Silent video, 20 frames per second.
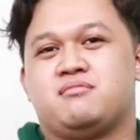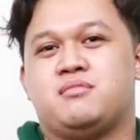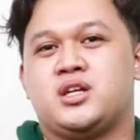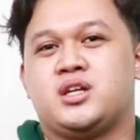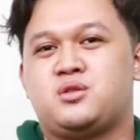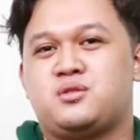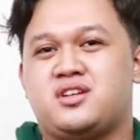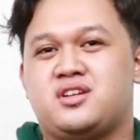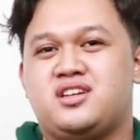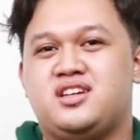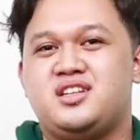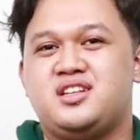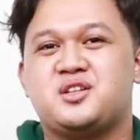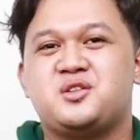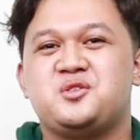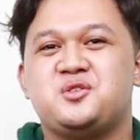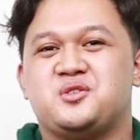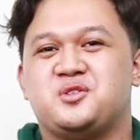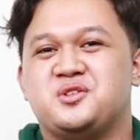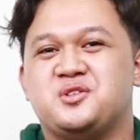Batuk dikit
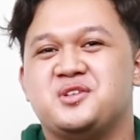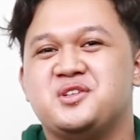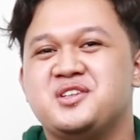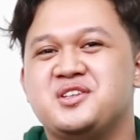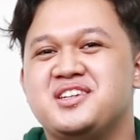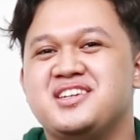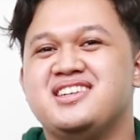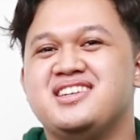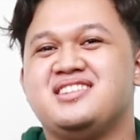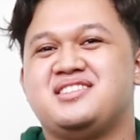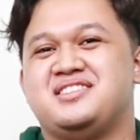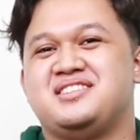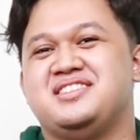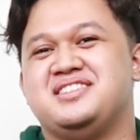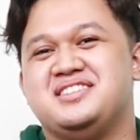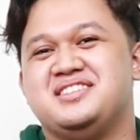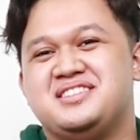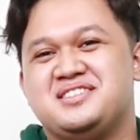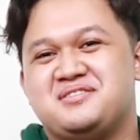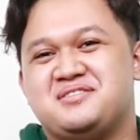itu udah
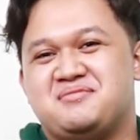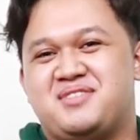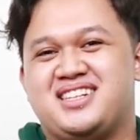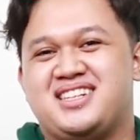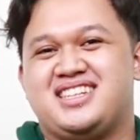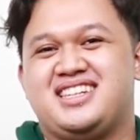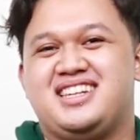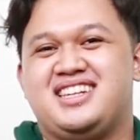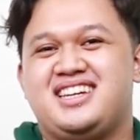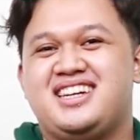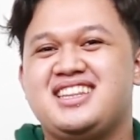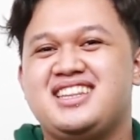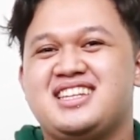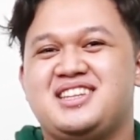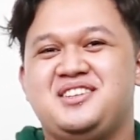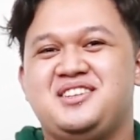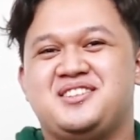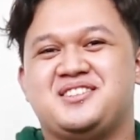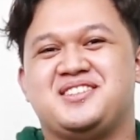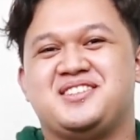bersindikit
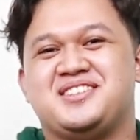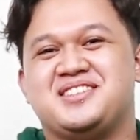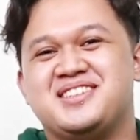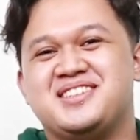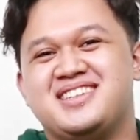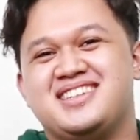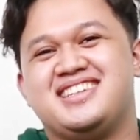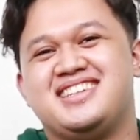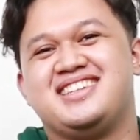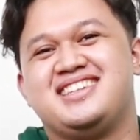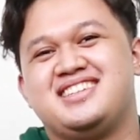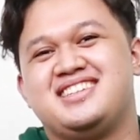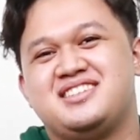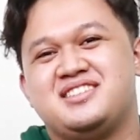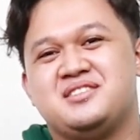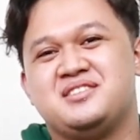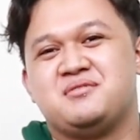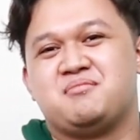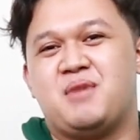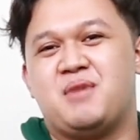dituduh.
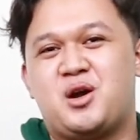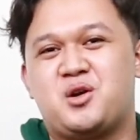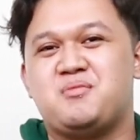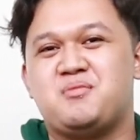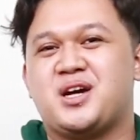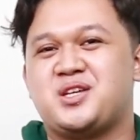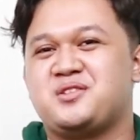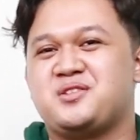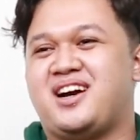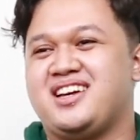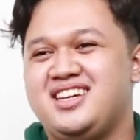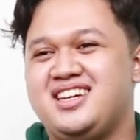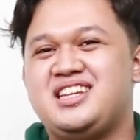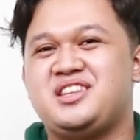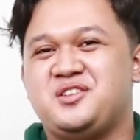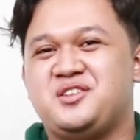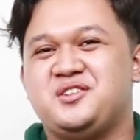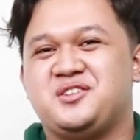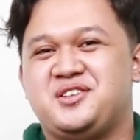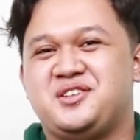Baru masuk aja
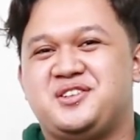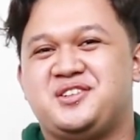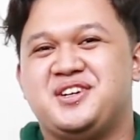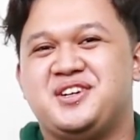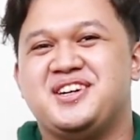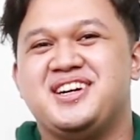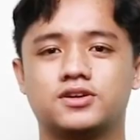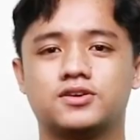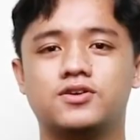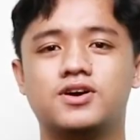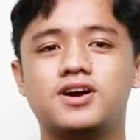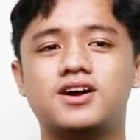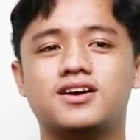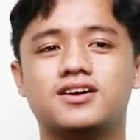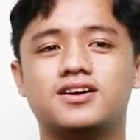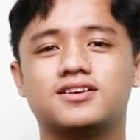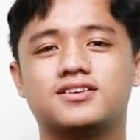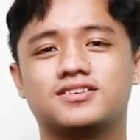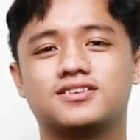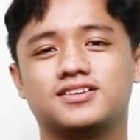dituduh. Gue
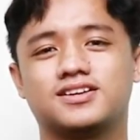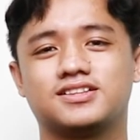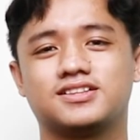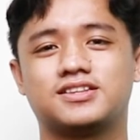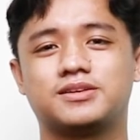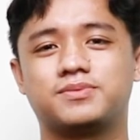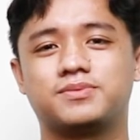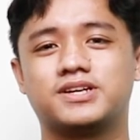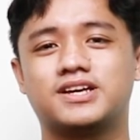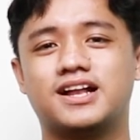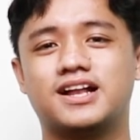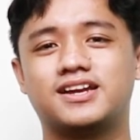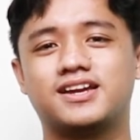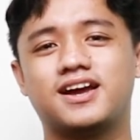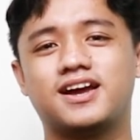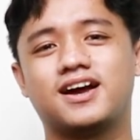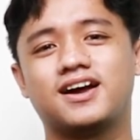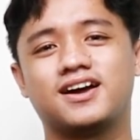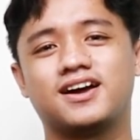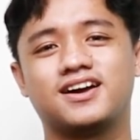tipikal
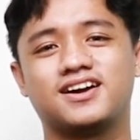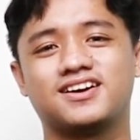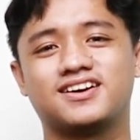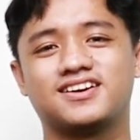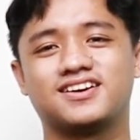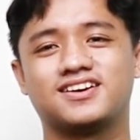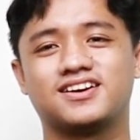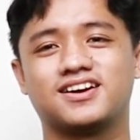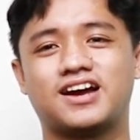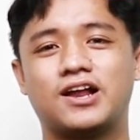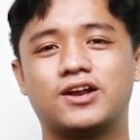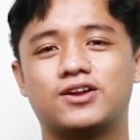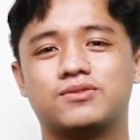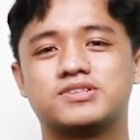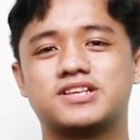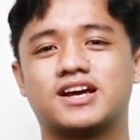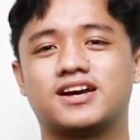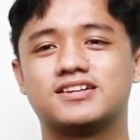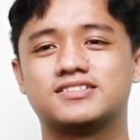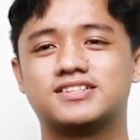yang kalau
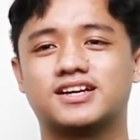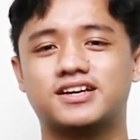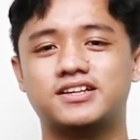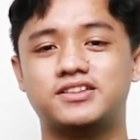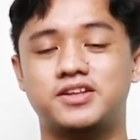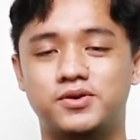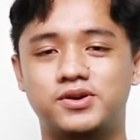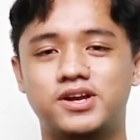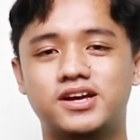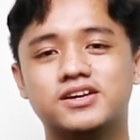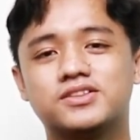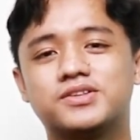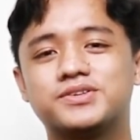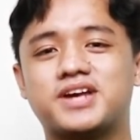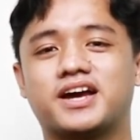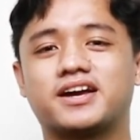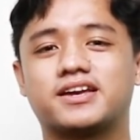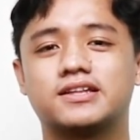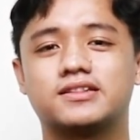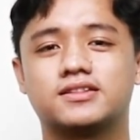misalkan sakit ya udah gitu
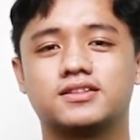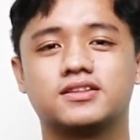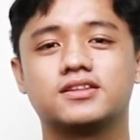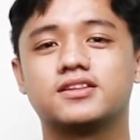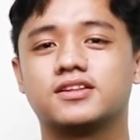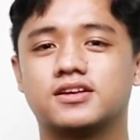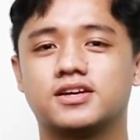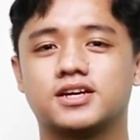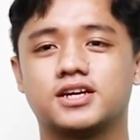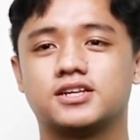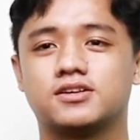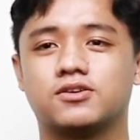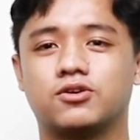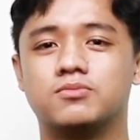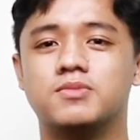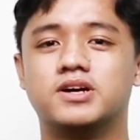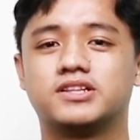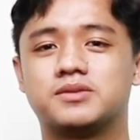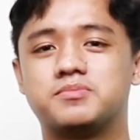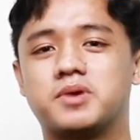sakit.
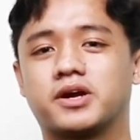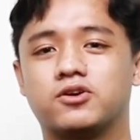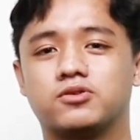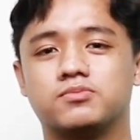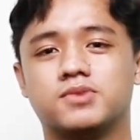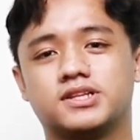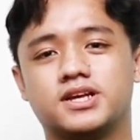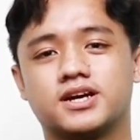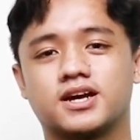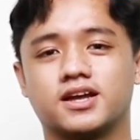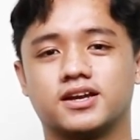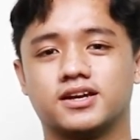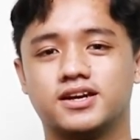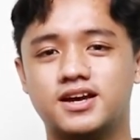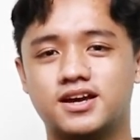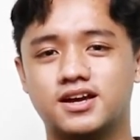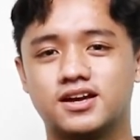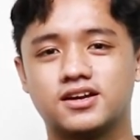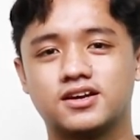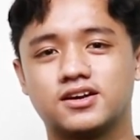Obatin pakai obat yang ada.